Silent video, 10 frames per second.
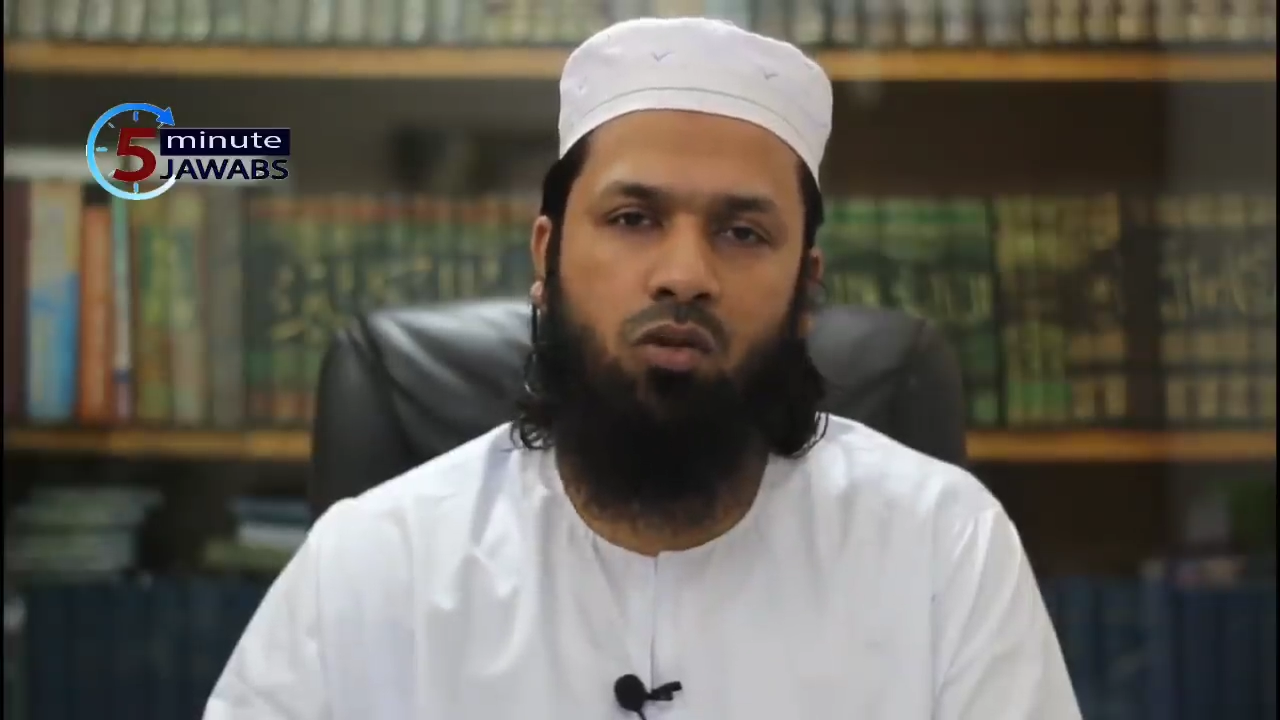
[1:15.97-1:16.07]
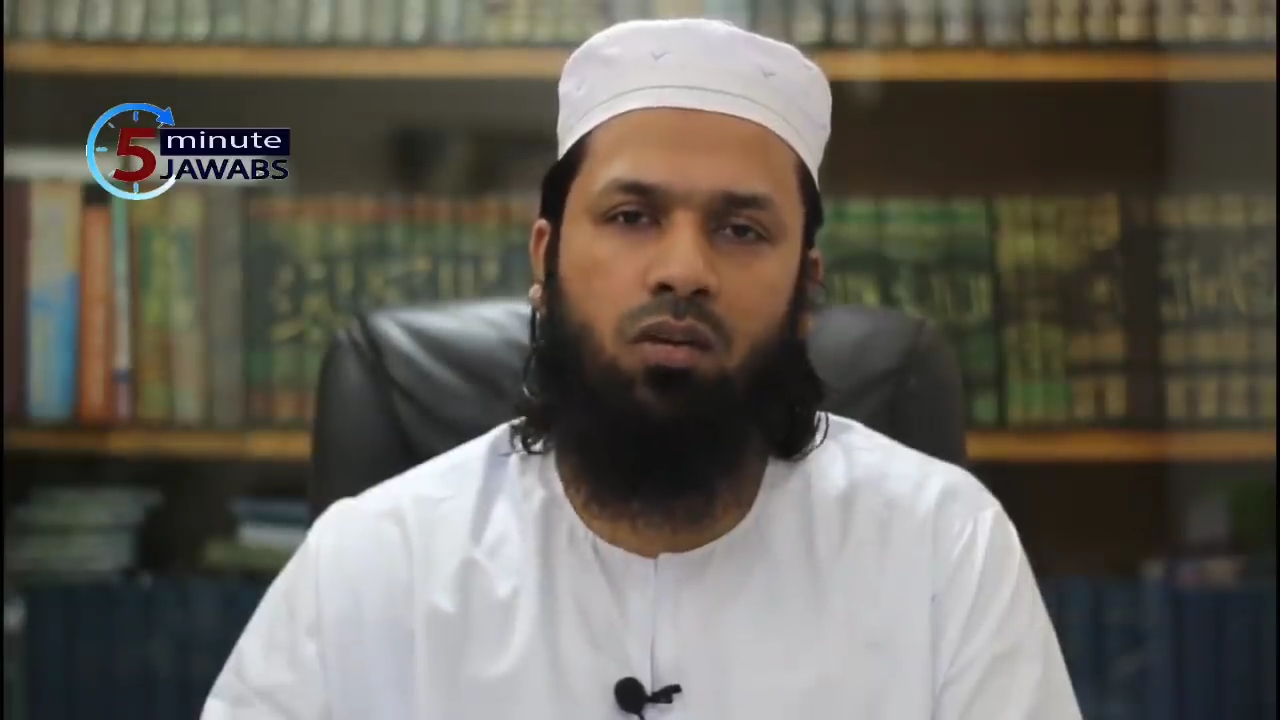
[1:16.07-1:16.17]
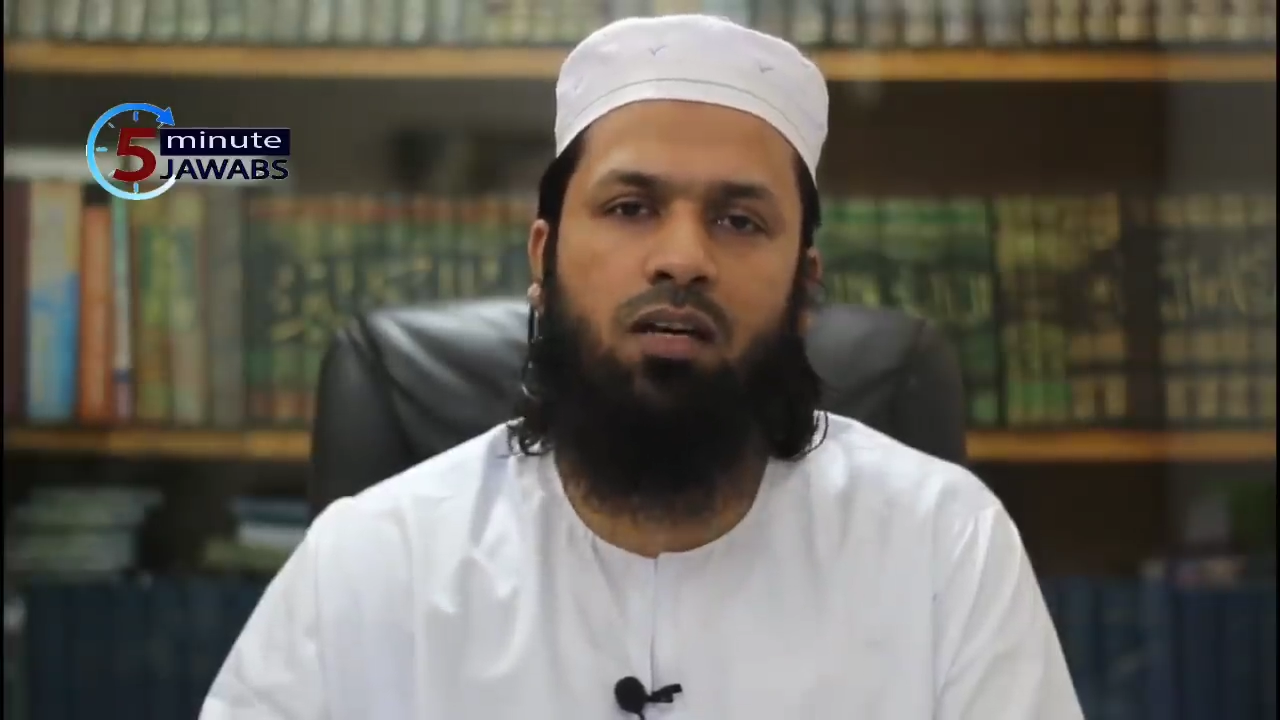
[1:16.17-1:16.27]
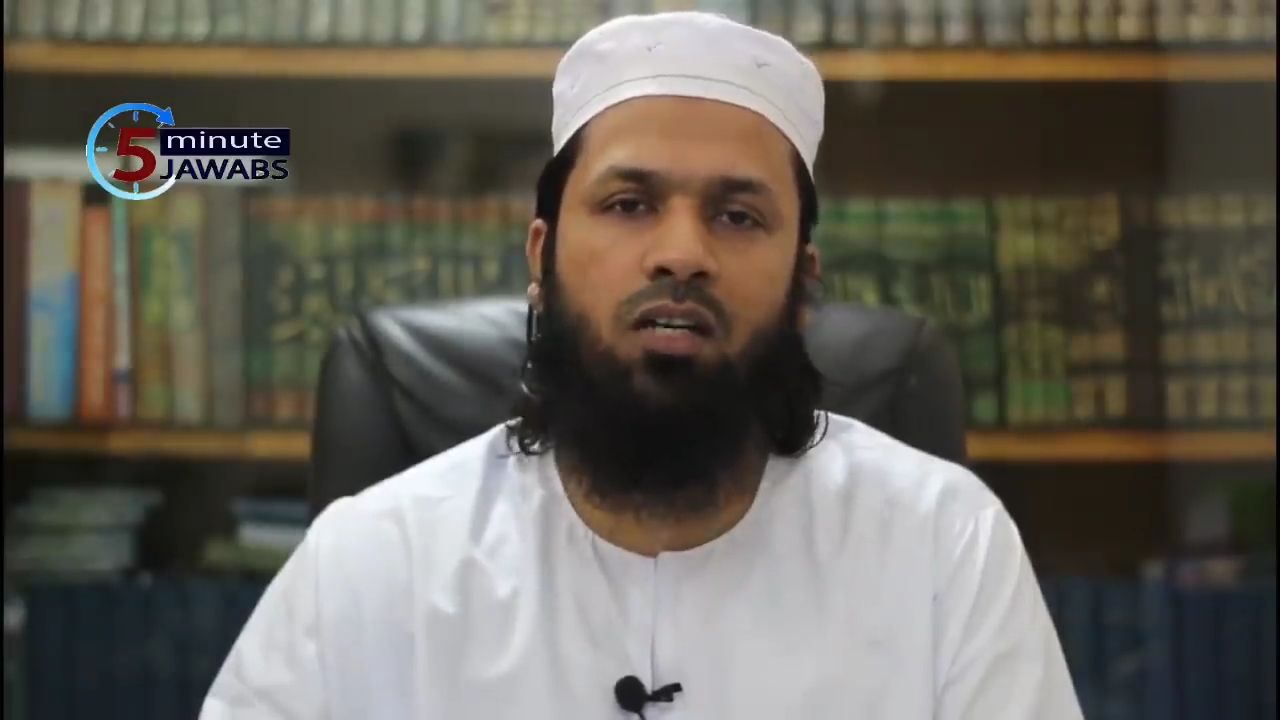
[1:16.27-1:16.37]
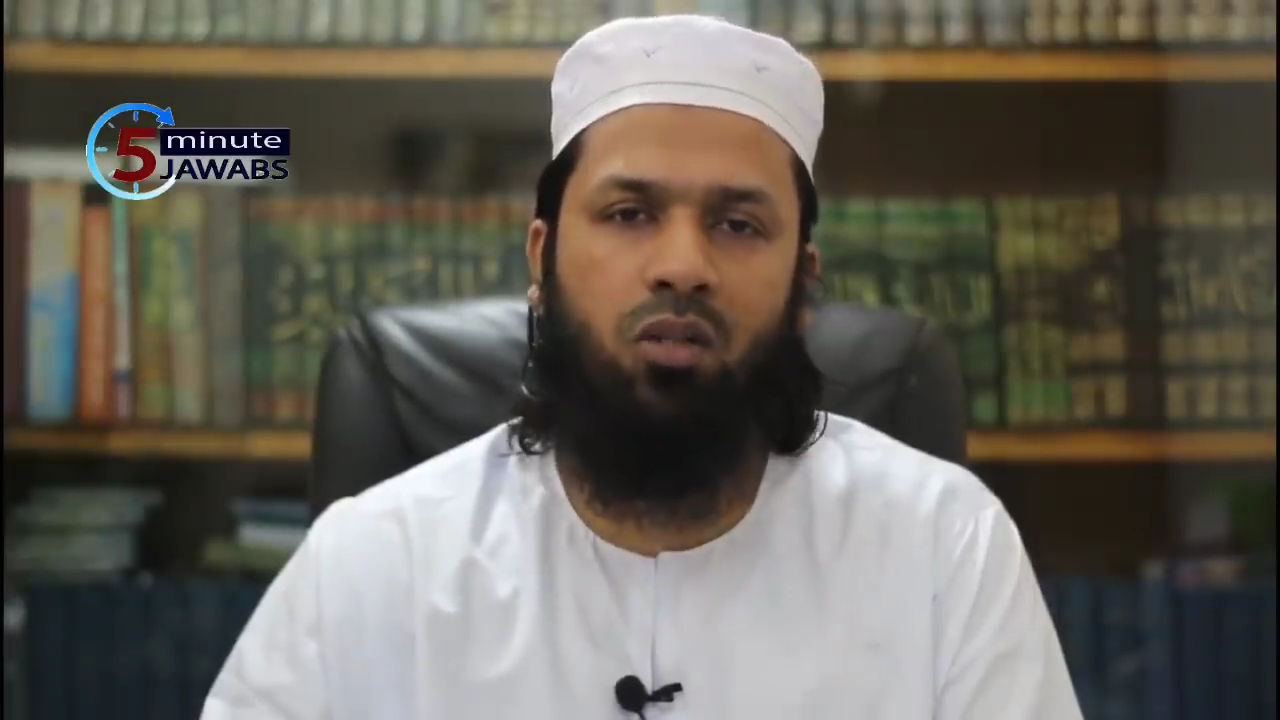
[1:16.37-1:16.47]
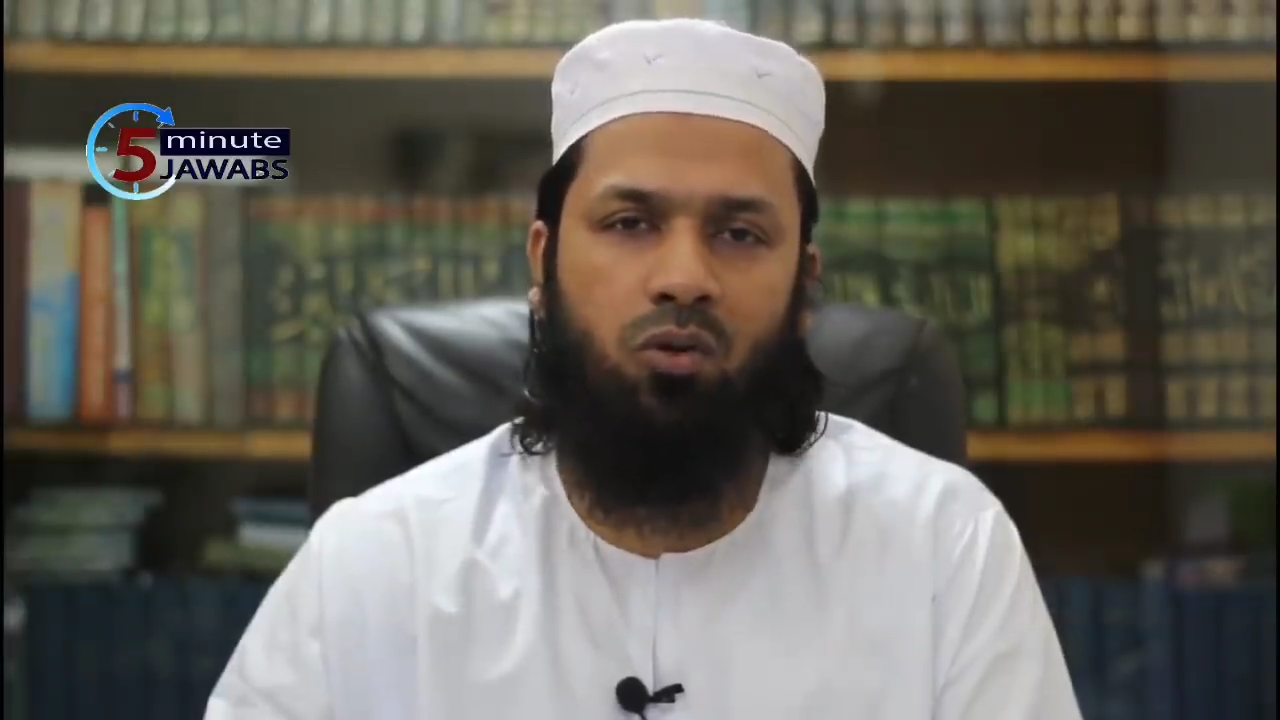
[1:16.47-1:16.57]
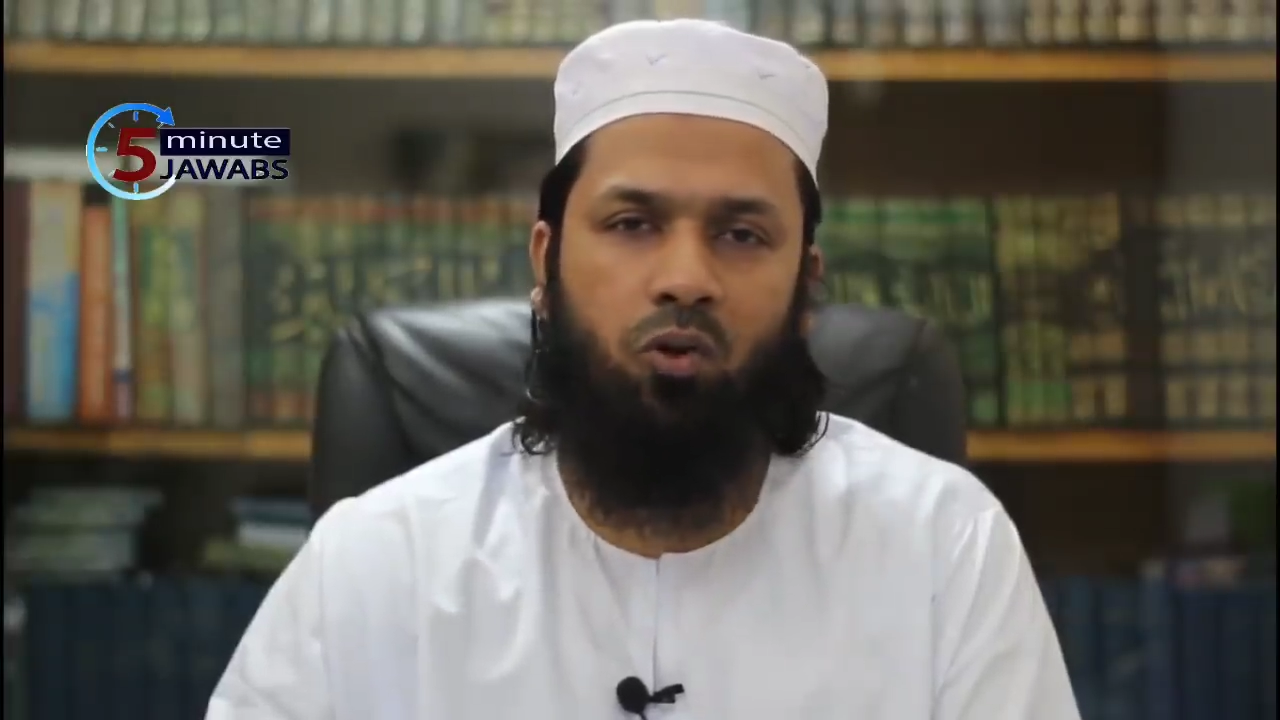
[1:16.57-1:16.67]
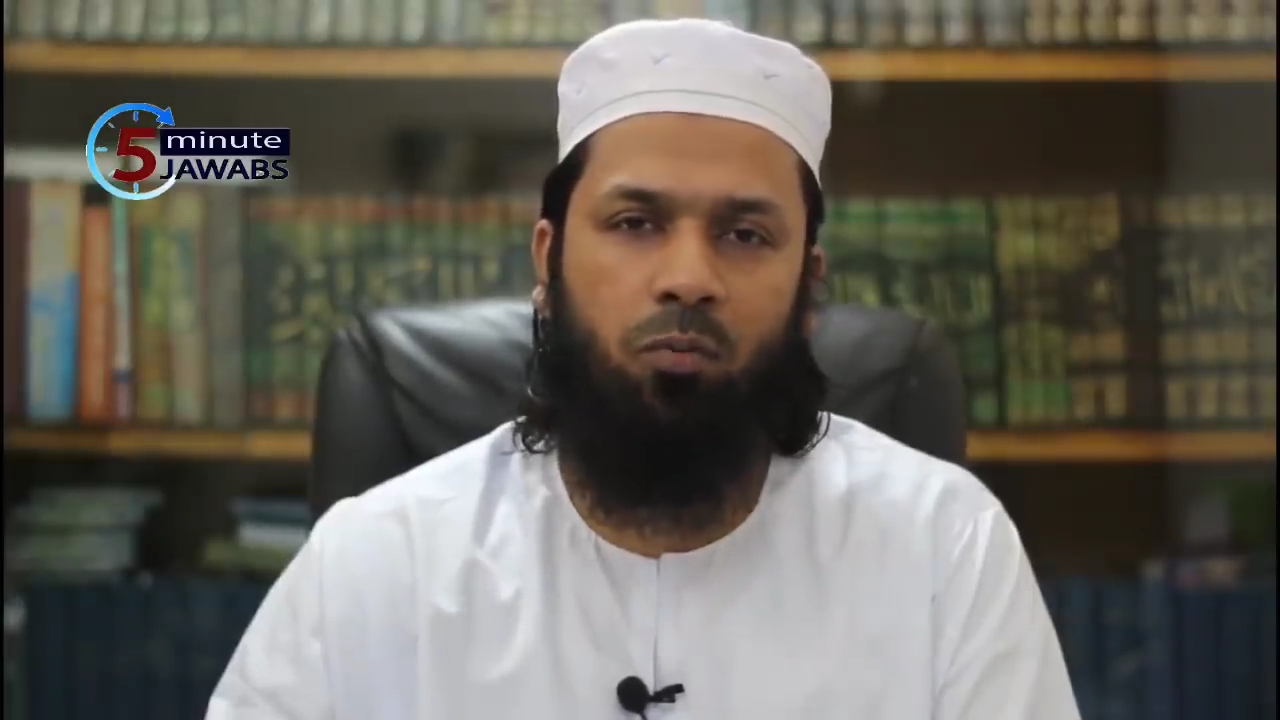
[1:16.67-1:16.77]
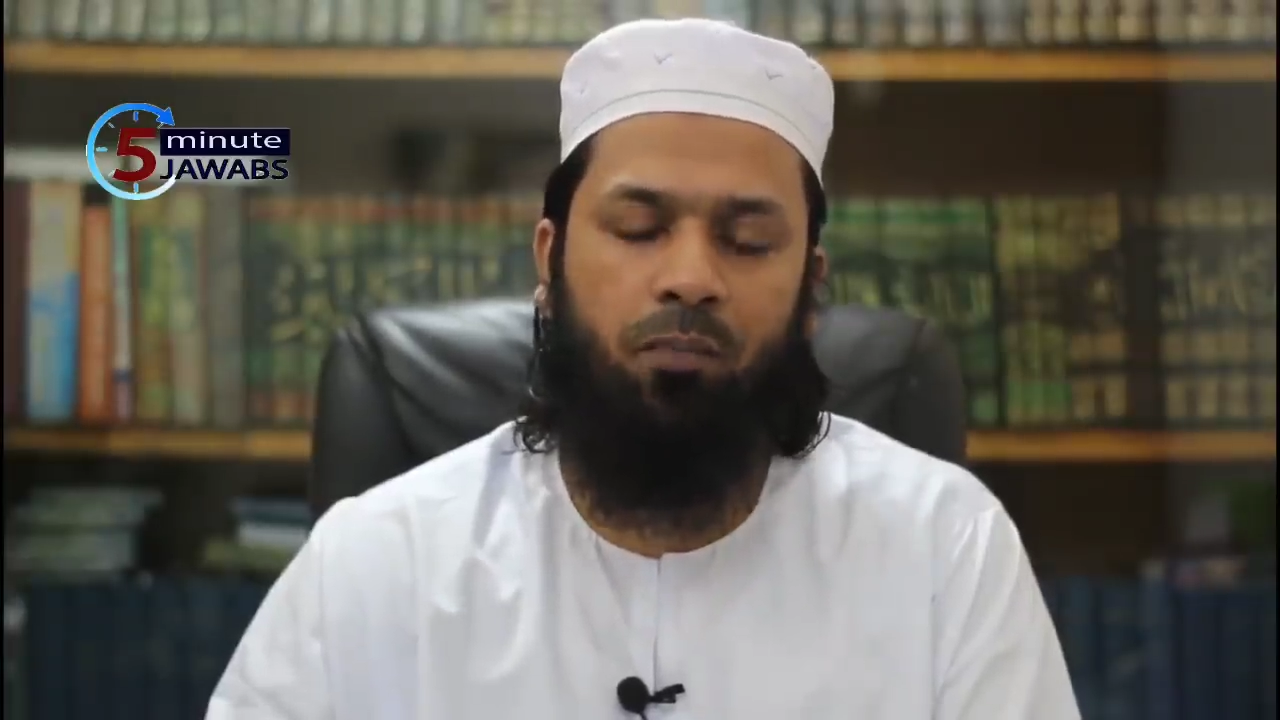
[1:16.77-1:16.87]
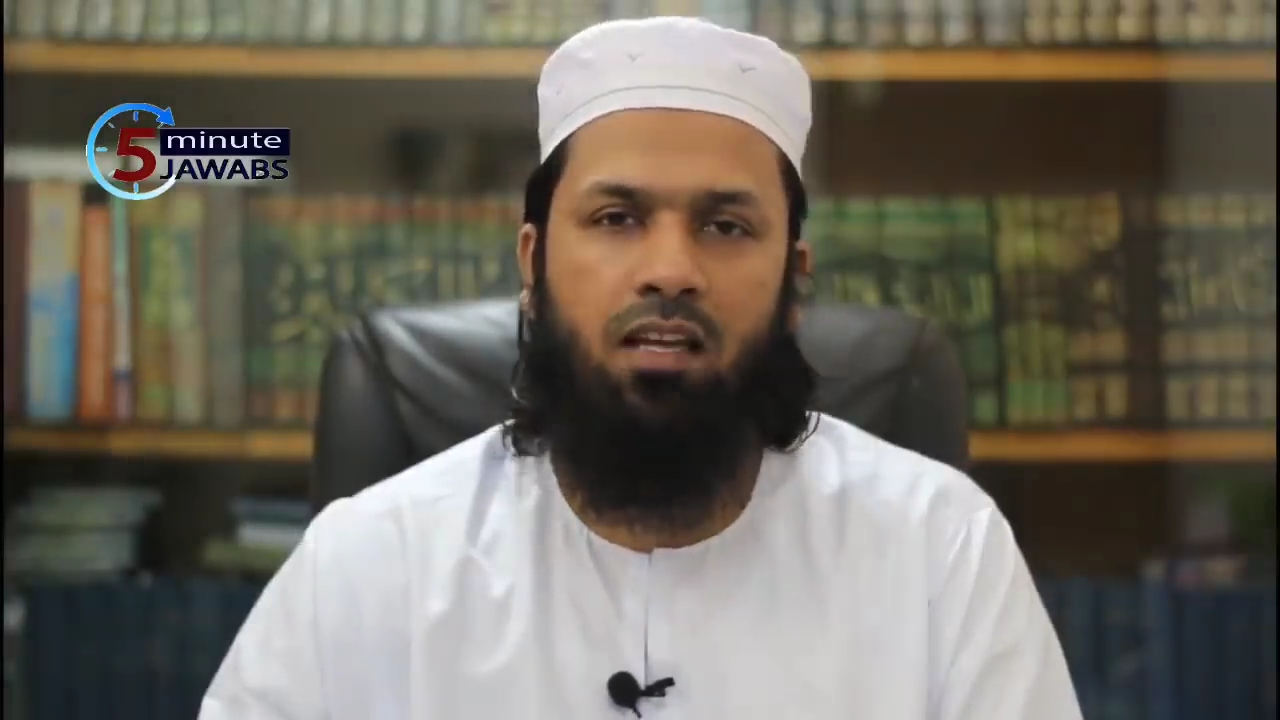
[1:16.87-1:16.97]
ত্বরান্বিত
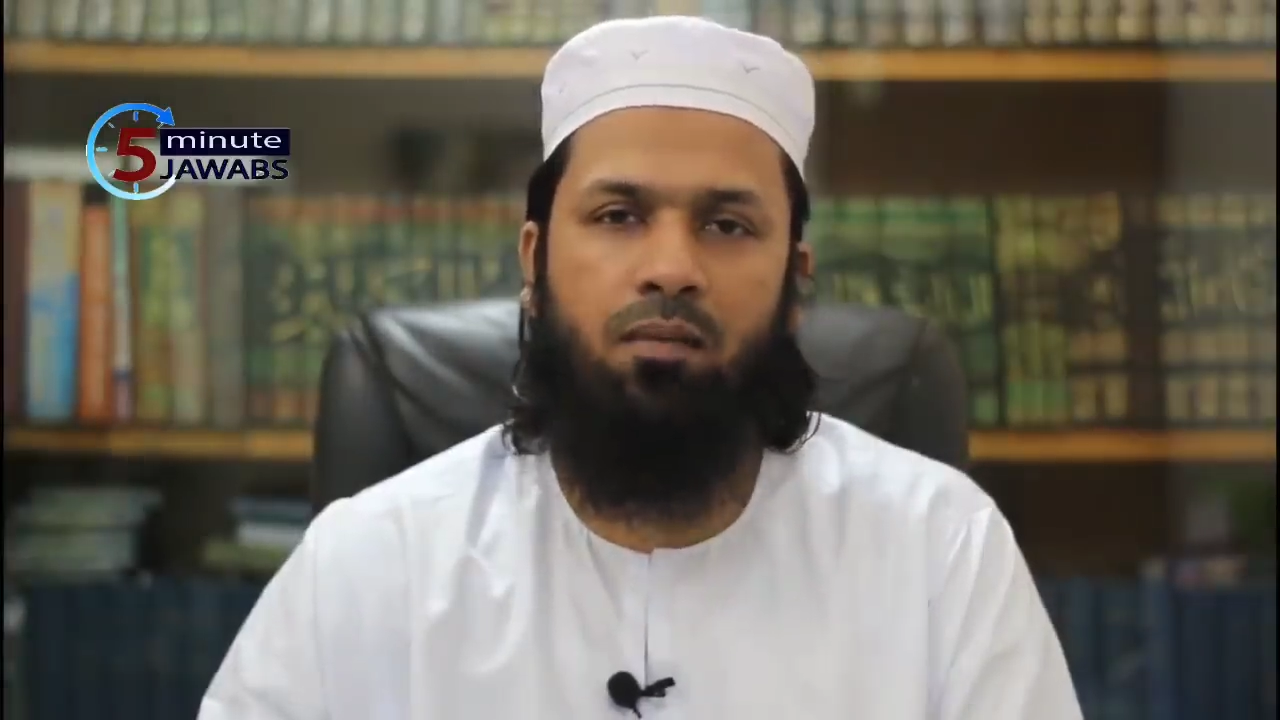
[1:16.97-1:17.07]
করবে